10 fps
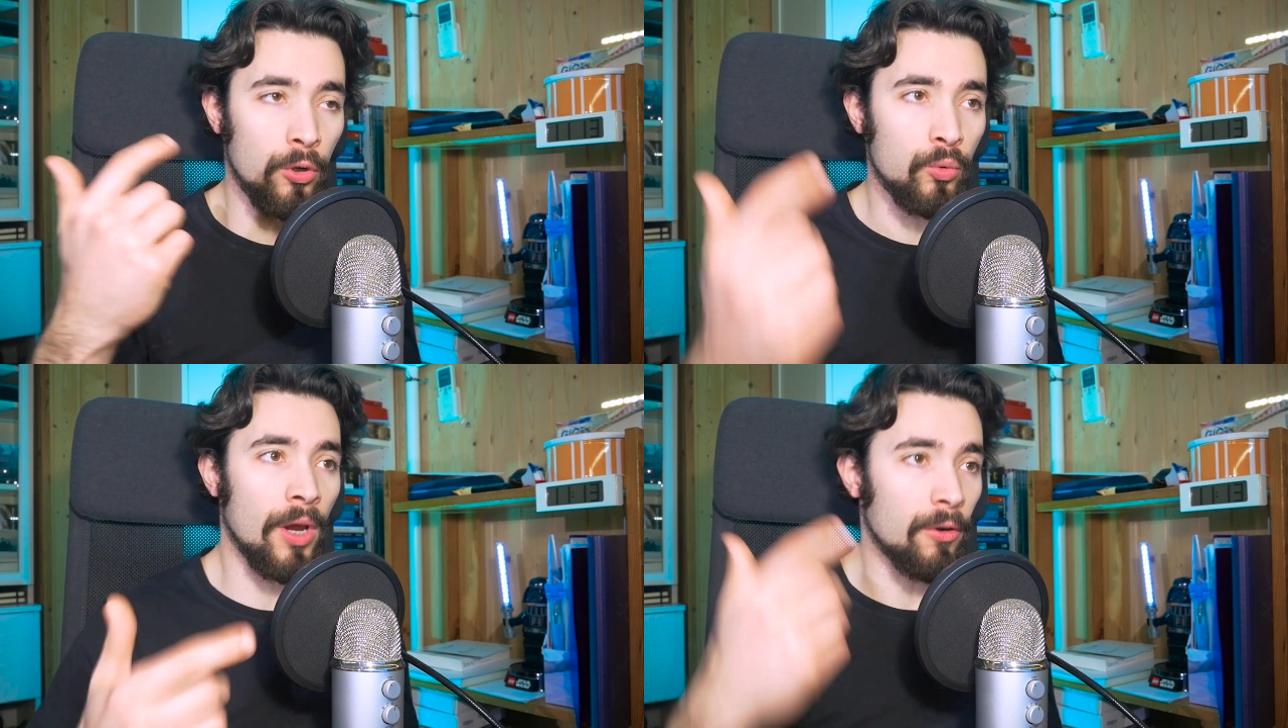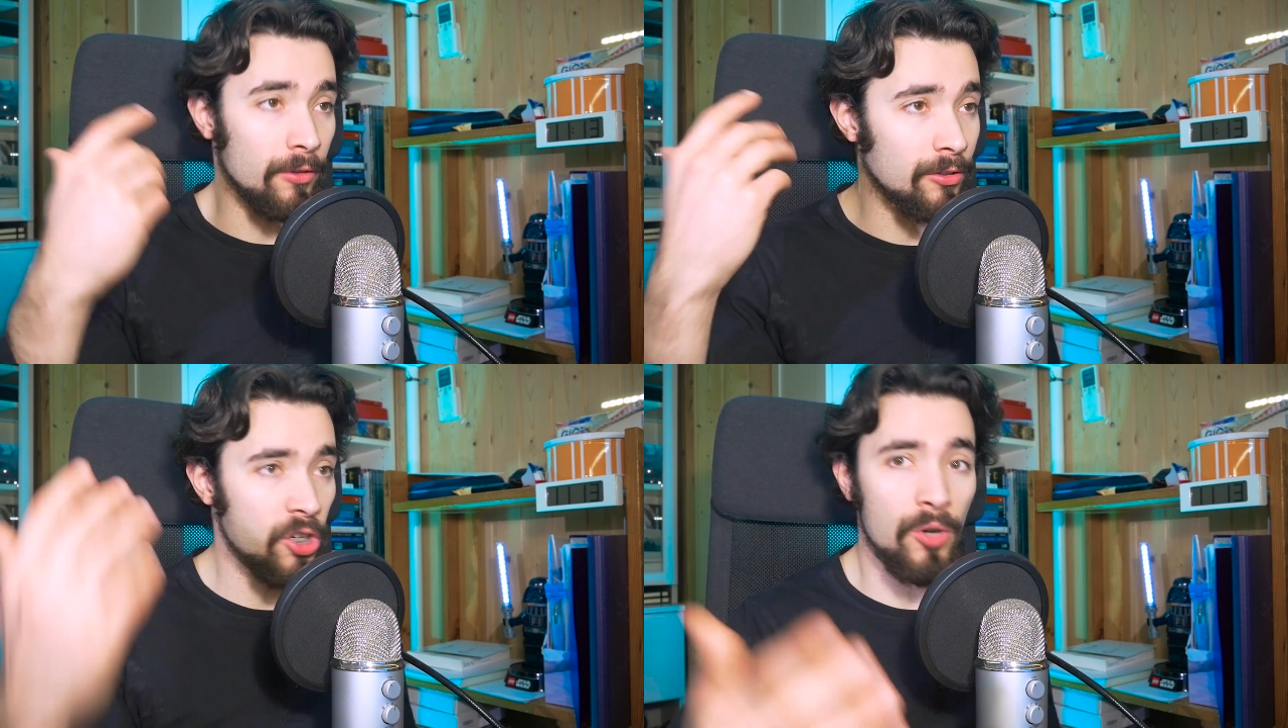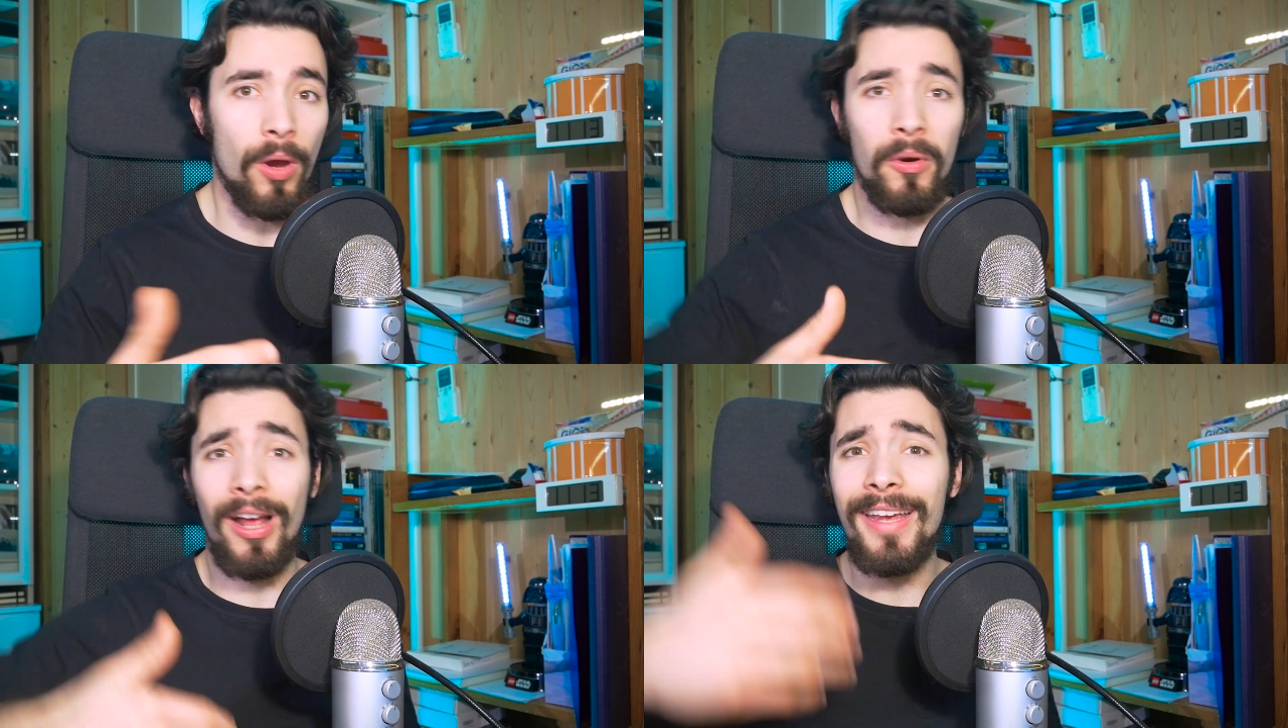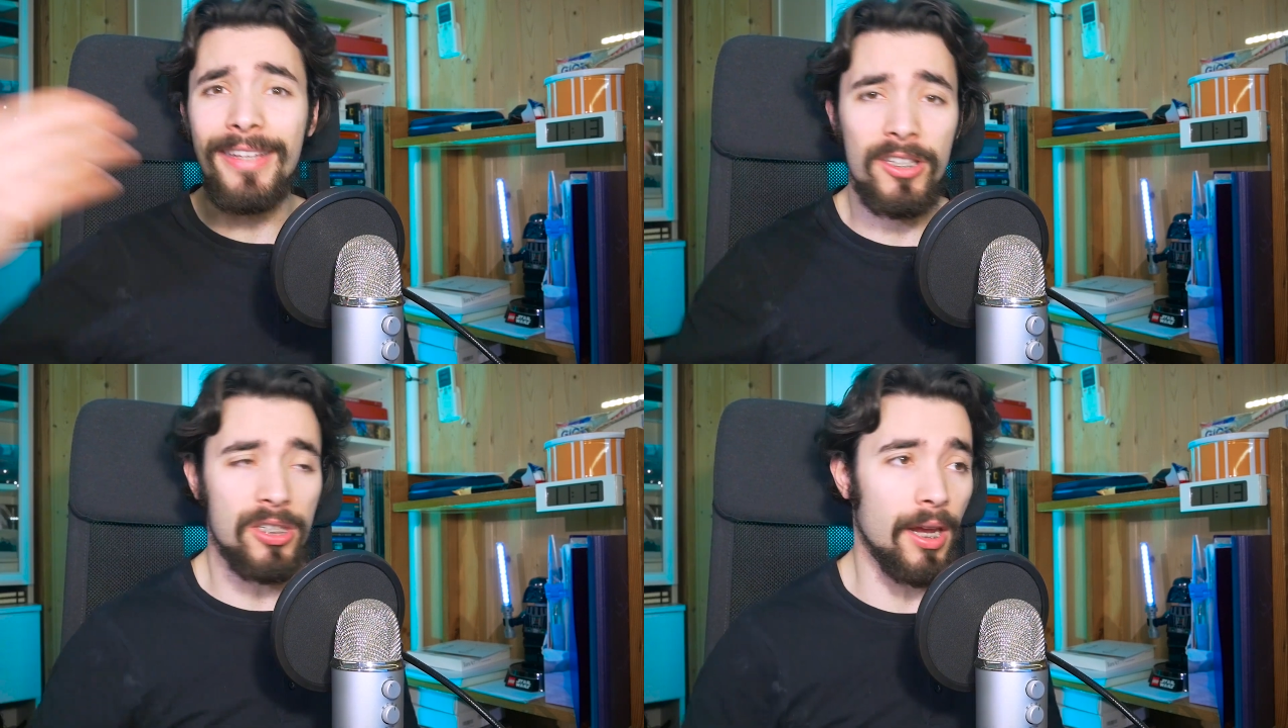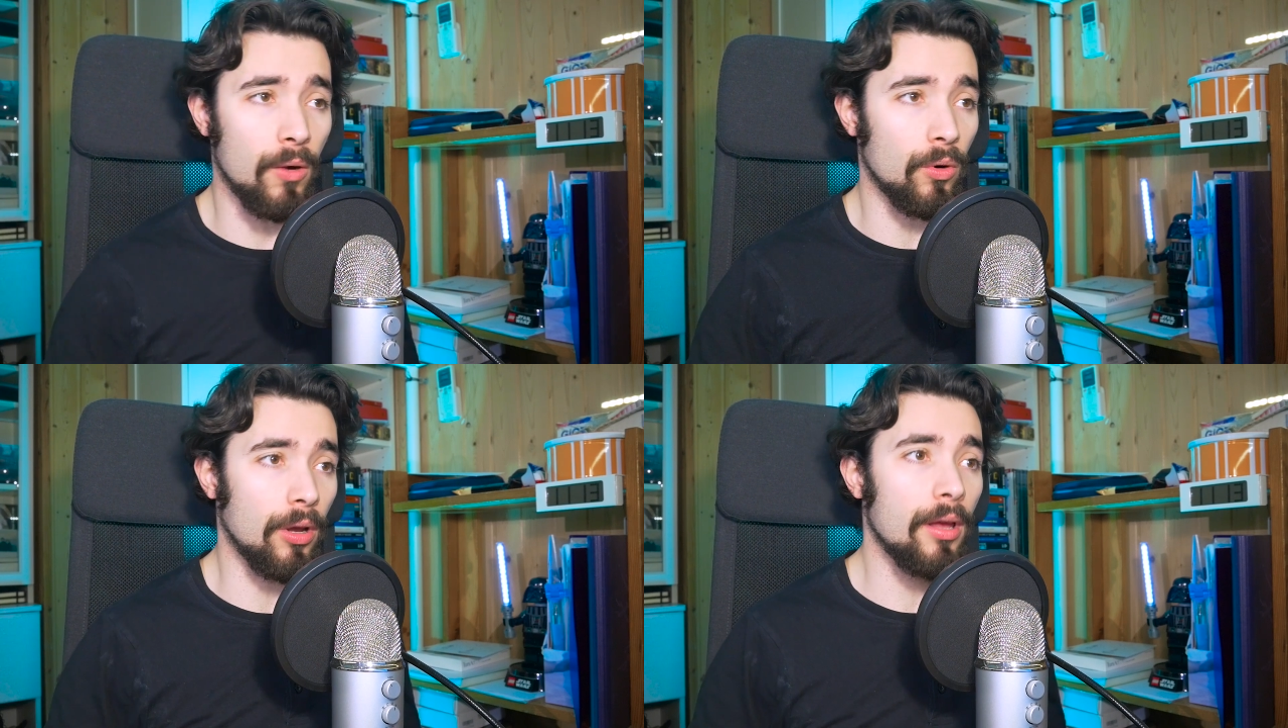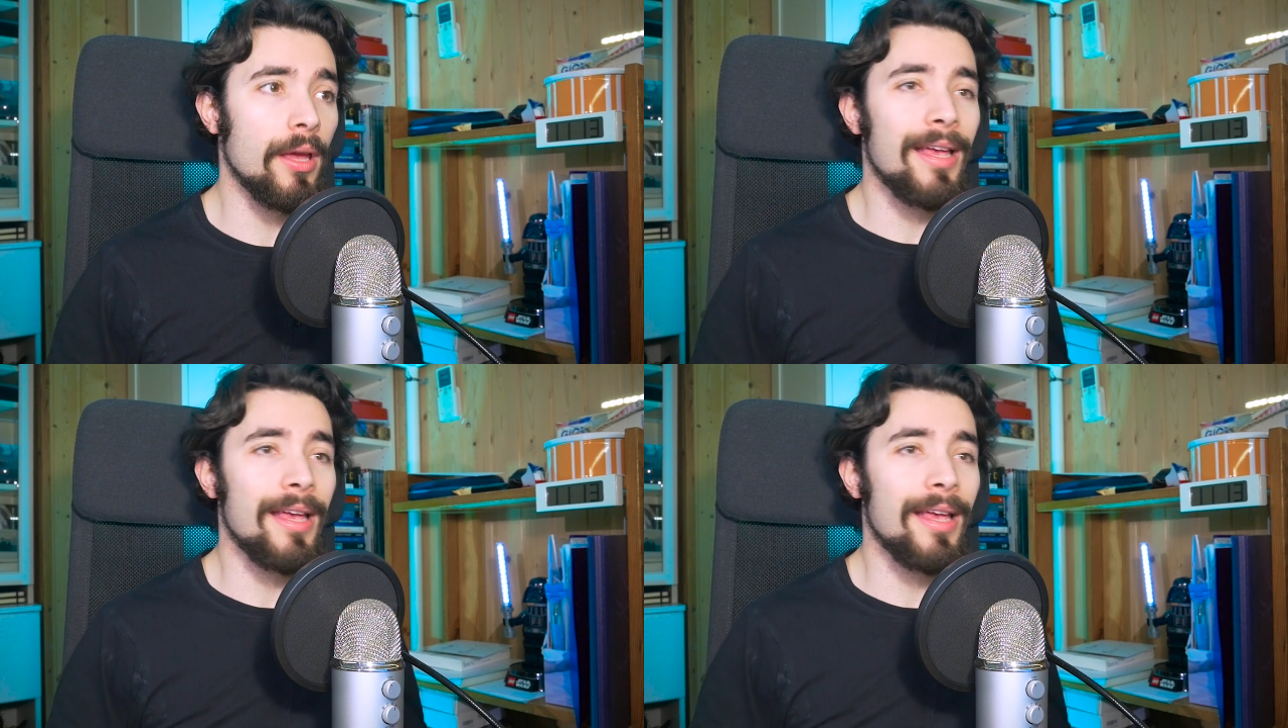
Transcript: 2 euro, 5 euro, anche 10 euro,